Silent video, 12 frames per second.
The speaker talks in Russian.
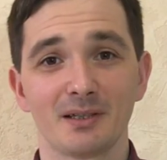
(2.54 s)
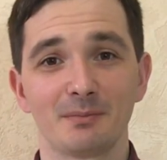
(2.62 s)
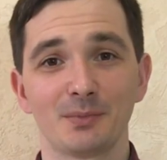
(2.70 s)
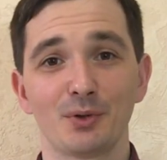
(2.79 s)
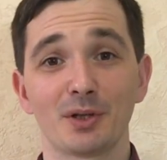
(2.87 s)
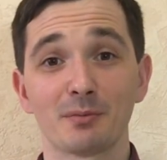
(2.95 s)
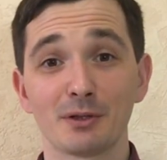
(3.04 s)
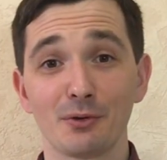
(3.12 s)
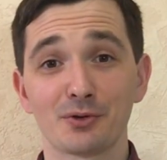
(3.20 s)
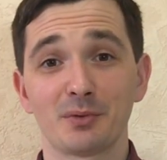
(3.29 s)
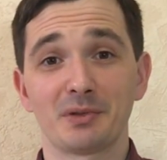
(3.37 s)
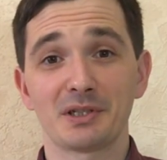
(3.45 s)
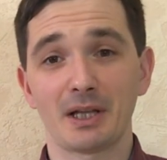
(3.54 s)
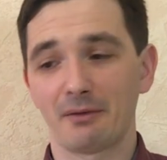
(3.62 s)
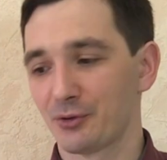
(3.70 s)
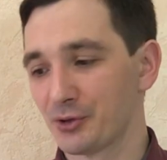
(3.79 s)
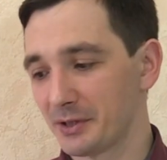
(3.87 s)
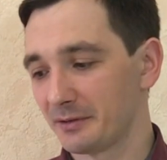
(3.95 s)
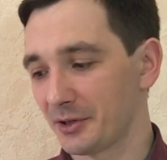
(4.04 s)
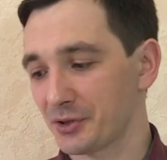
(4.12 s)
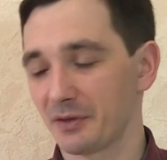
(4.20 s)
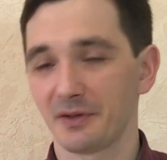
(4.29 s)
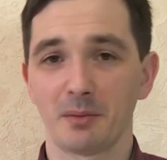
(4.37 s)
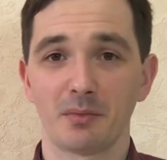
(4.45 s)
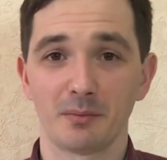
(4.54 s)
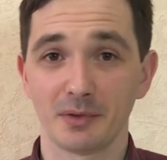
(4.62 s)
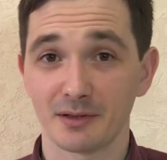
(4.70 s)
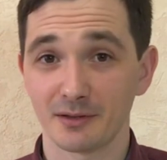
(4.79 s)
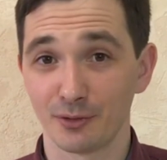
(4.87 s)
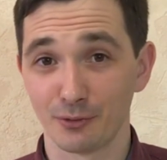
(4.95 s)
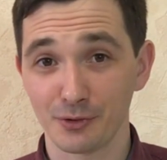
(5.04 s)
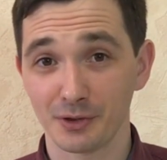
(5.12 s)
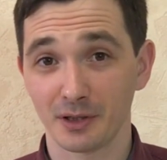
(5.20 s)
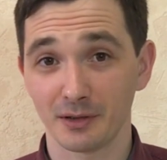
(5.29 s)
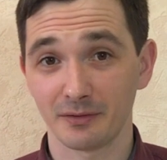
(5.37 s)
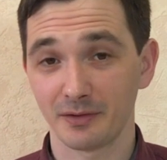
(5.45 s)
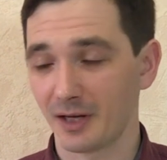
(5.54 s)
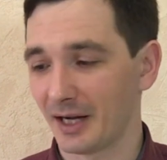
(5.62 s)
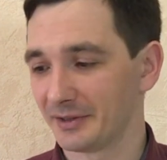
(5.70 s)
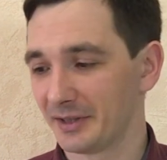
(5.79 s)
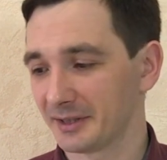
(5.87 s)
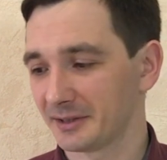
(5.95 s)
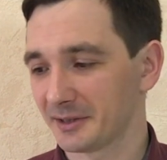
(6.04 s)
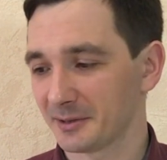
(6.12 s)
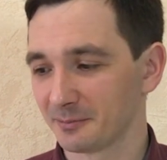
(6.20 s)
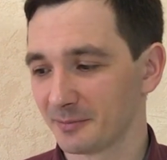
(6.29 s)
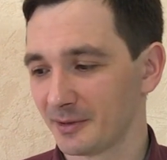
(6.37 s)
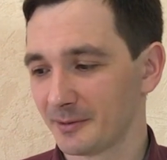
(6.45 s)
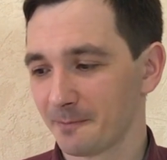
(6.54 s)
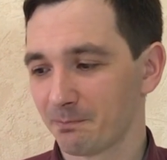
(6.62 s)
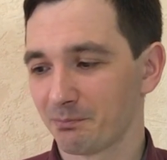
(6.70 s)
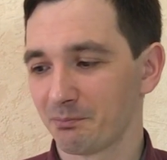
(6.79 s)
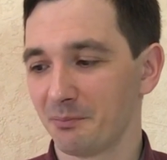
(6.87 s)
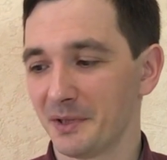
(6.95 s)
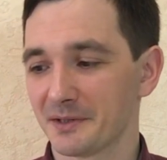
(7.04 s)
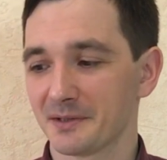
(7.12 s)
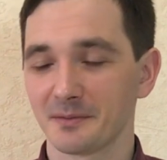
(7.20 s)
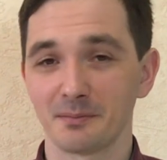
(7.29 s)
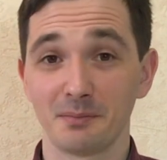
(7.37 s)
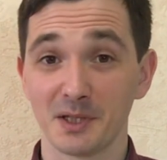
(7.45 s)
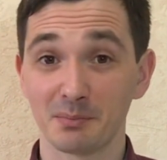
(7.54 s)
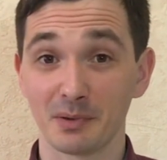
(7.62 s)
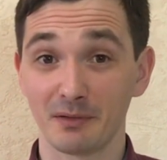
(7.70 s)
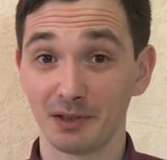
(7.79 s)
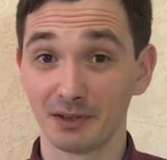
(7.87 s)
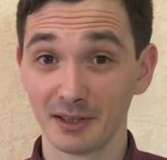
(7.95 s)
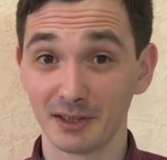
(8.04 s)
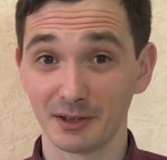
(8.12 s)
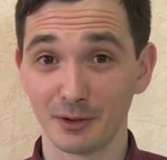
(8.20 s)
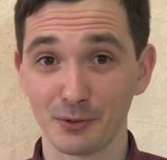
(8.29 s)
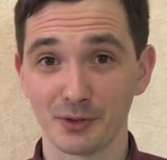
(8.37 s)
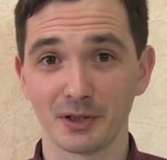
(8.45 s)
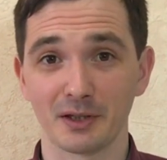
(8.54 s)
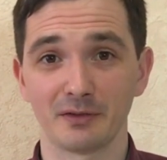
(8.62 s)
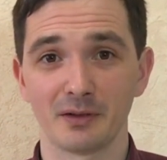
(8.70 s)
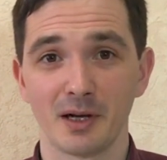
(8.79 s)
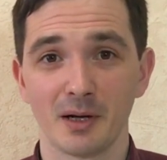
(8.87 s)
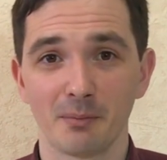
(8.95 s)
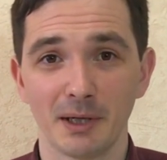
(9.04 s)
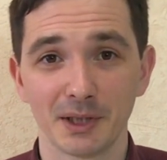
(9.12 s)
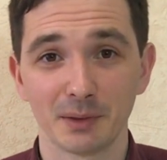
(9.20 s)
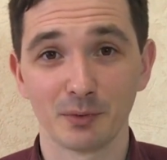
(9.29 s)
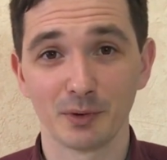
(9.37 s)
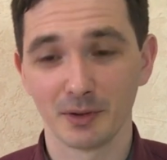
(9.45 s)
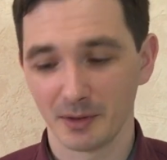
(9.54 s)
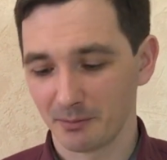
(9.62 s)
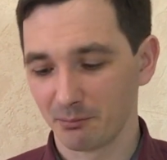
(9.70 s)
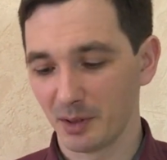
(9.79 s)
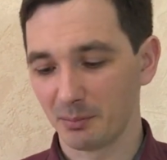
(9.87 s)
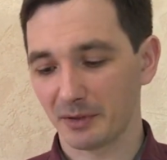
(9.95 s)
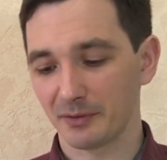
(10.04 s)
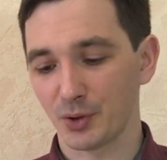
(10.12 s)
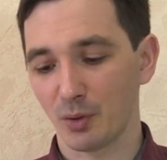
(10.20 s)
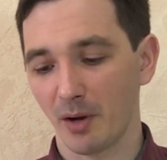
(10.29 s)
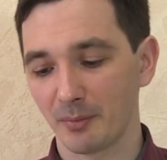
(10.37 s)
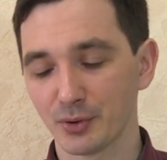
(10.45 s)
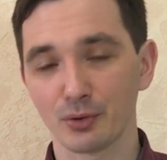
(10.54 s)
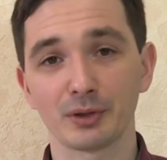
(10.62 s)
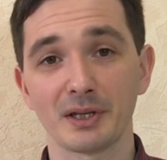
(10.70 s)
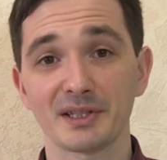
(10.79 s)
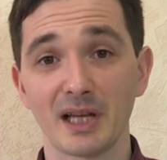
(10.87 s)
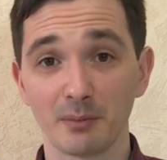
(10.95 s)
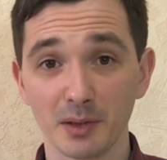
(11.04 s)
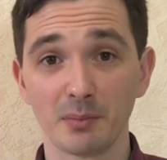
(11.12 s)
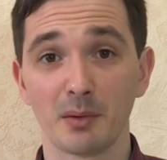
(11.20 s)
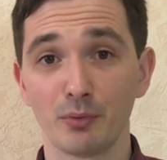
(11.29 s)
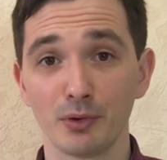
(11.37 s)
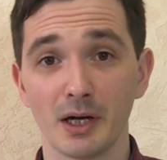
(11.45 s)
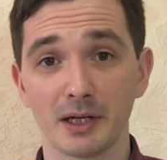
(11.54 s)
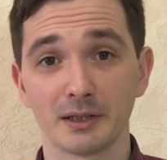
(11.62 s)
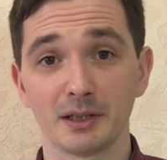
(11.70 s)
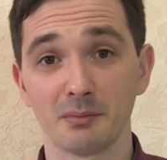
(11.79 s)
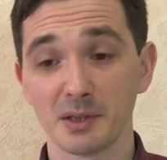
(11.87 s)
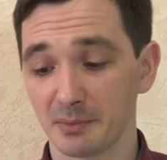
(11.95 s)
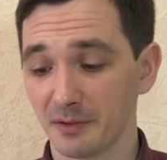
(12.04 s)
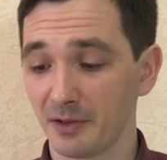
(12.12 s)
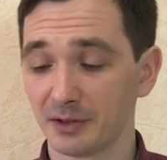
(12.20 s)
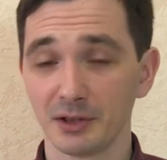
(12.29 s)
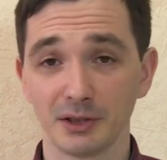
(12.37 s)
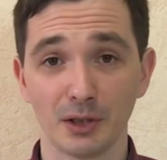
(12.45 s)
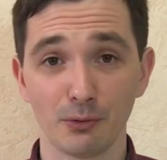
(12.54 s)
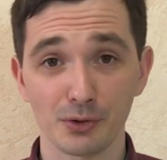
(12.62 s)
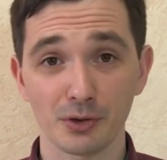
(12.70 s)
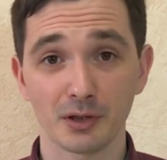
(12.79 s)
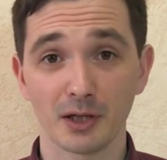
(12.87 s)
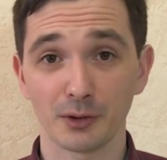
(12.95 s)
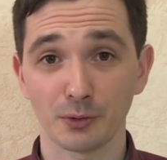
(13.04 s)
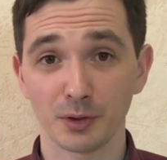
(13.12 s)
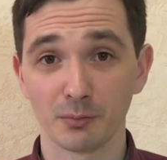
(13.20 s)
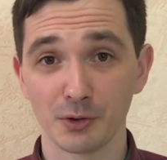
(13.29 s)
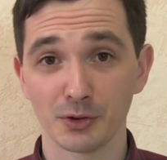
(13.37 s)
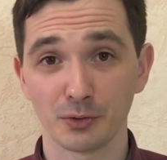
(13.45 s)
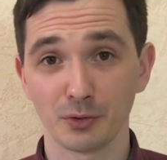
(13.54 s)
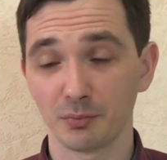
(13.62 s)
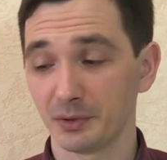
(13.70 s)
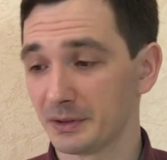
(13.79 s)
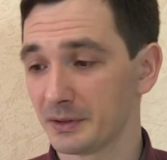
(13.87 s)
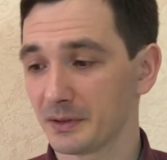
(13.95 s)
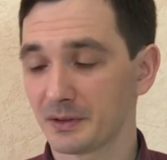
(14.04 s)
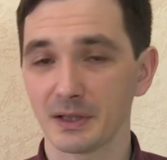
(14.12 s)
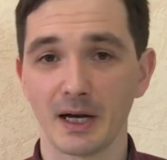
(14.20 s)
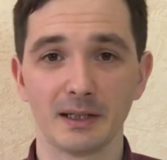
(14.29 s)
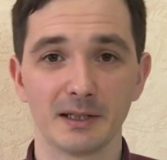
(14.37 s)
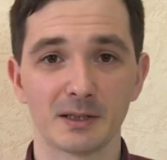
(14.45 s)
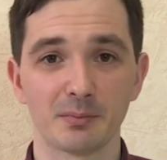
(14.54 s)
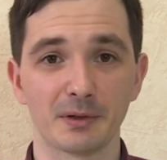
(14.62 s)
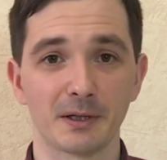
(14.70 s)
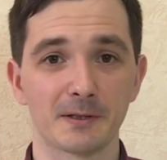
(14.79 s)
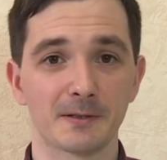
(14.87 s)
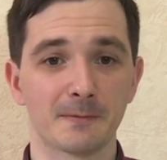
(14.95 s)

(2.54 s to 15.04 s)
Многим сложно представить жизнь в наше время без наушников, а некоторым без беспроводных наушников. Поэтому мы проведем обзор на самые популярные беспроводные наушники, которые можно купить с AliExpress.